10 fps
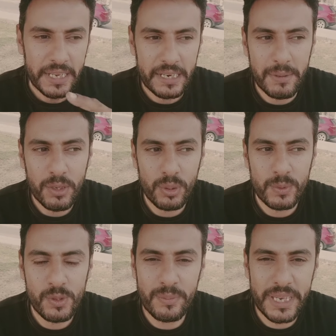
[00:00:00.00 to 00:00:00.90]
انما
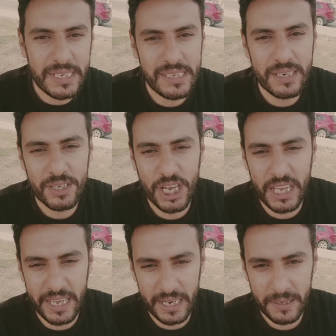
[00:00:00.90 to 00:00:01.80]
الكروموسوم اكس اللي
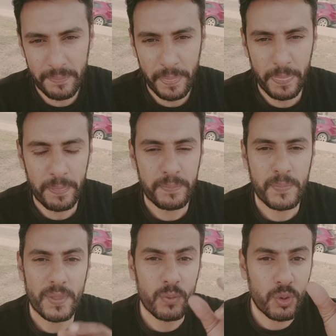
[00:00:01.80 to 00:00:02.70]
شغال
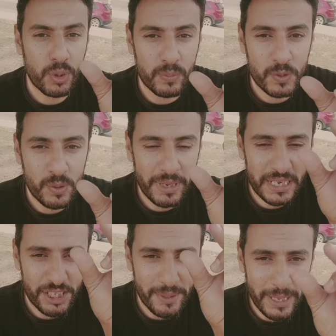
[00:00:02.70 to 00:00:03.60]

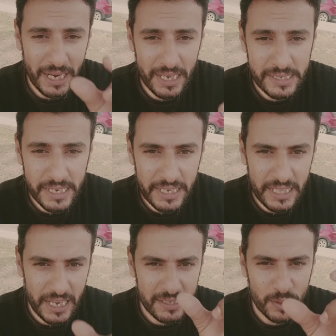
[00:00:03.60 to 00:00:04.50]
والكروموسومين شبه العصايه
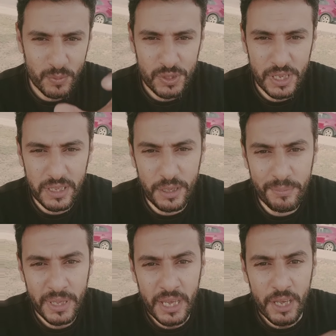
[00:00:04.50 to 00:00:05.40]
كده عصا
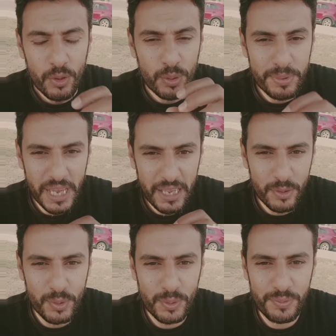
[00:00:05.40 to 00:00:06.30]
ومستقيم
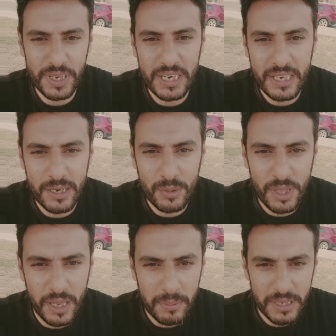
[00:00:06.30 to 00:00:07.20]
وبياخدوا في
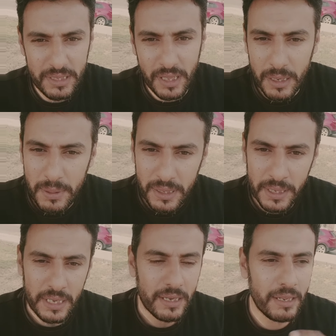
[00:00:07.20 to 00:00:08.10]
الكاريوتايب للطلبه
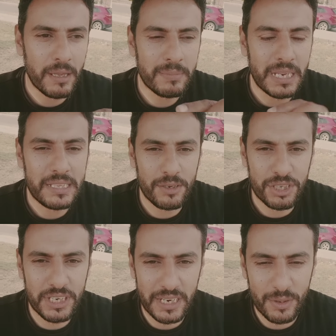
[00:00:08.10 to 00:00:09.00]
رقم
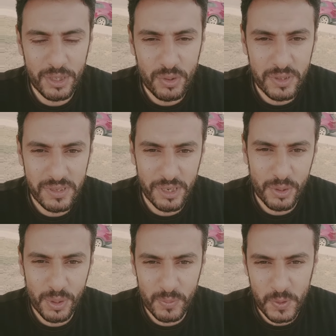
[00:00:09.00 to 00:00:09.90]
23 اللي هو الطرز
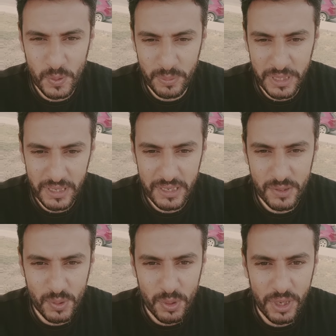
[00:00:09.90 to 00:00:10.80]
الكروموسومي
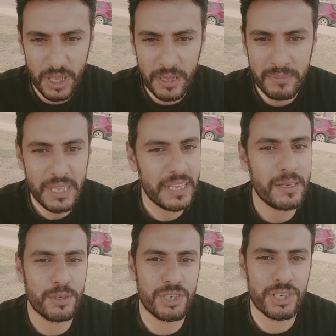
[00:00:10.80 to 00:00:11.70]
الزوج رقم
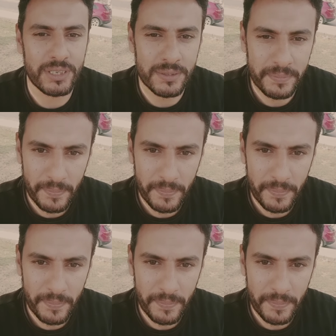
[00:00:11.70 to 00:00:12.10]
23